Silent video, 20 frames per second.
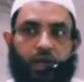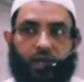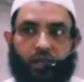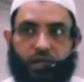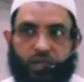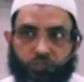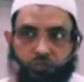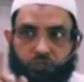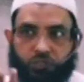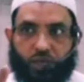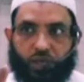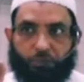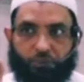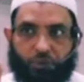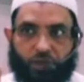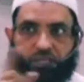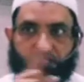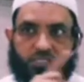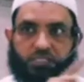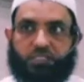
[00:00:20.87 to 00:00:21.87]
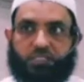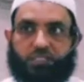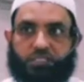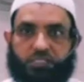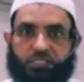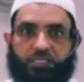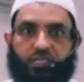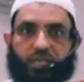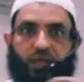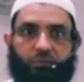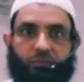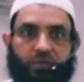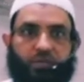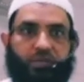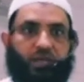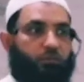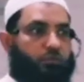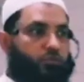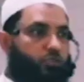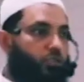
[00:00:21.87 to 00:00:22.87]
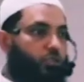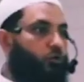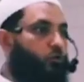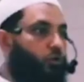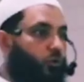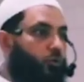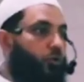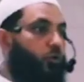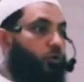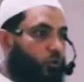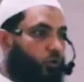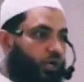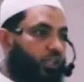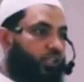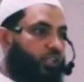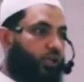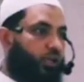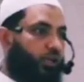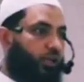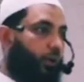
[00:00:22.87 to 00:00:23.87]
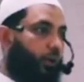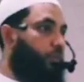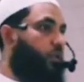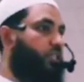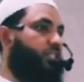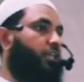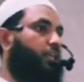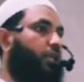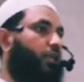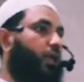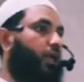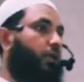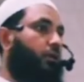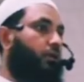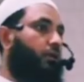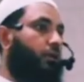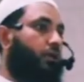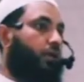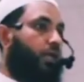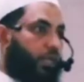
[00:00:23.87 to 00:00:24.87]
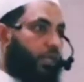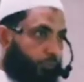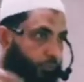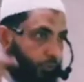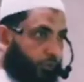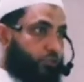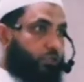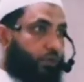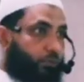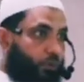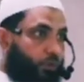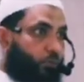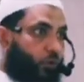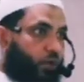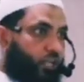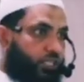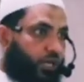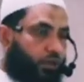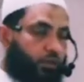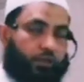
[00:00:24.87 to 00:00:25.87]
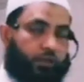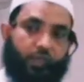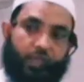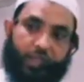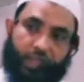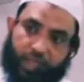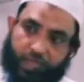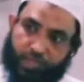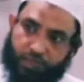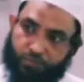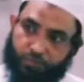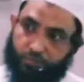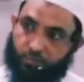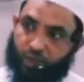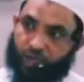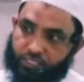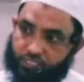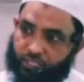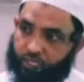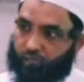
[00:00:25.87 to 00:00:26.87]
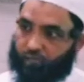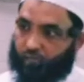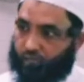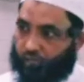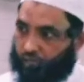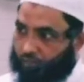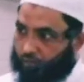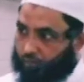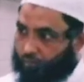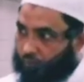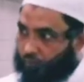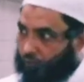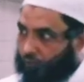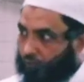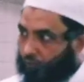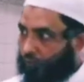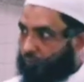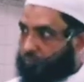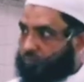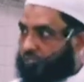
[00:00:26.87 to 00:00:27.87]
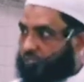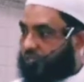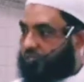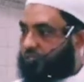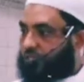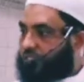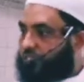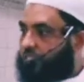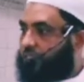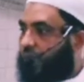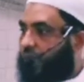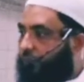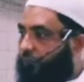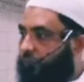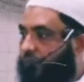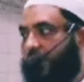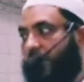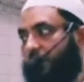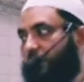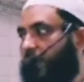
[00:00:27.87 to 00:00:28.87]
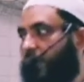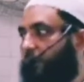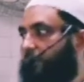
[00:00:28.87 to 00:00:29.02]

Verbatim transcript: আল্লাহ যদি আপনার কাছ থেকে সিয়াম কিয়াম যদি কবুল করে থাকে আপনি জেনে নেন এরপরে যদি আপনি মরে যান এই মাসের এই রমজানের সিয়াম কিয়ামে